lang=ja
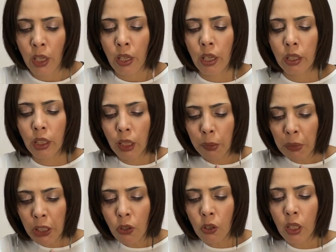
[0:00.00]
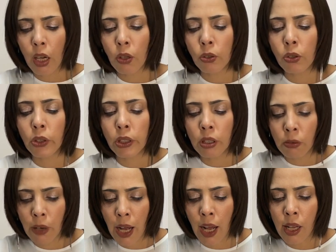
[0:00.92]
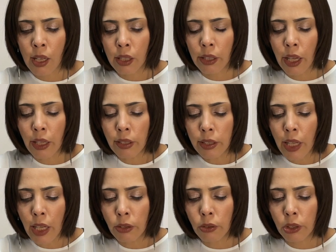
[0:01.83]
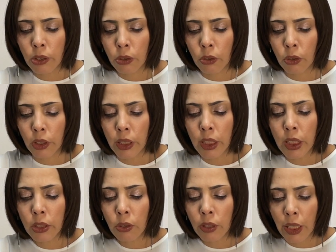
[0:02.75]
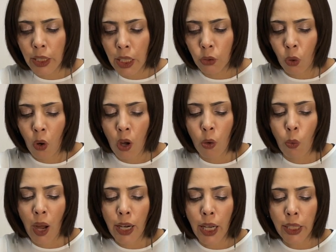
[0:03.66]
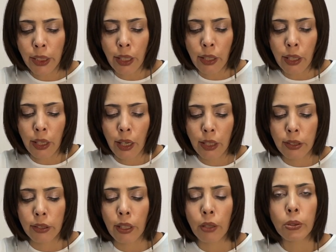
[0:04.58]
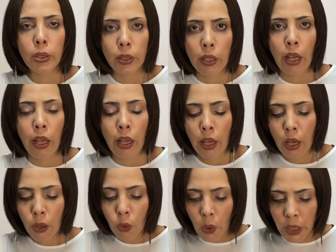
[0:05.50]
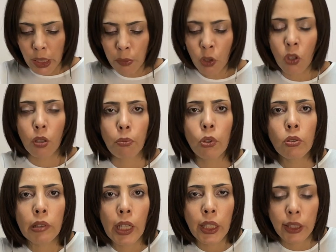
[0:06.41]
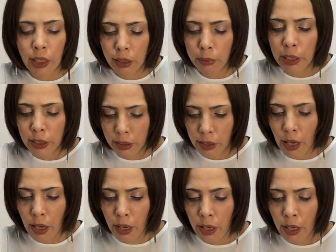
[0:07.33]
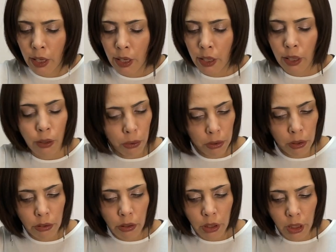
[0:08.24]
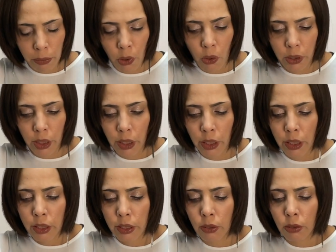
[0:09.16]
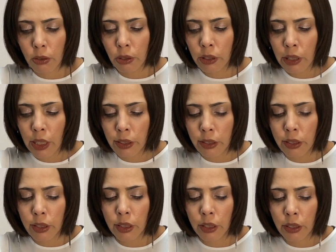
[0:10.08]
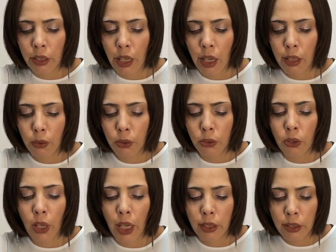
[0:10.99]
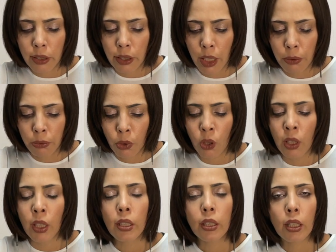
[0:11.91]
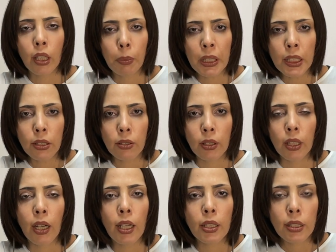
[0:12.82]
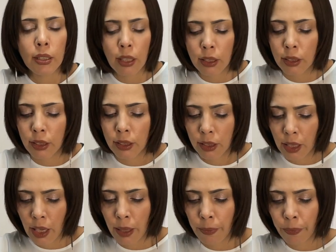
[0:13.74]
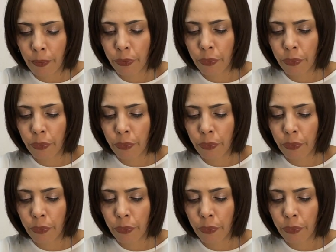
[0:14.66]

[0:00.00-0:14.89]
え君の顔の色は練炭の色と一緒だなと笑いながら発言をして、これも問題になりました。えこの時もイギリスのロイター通信がこの発言を厳しく批判したんですね。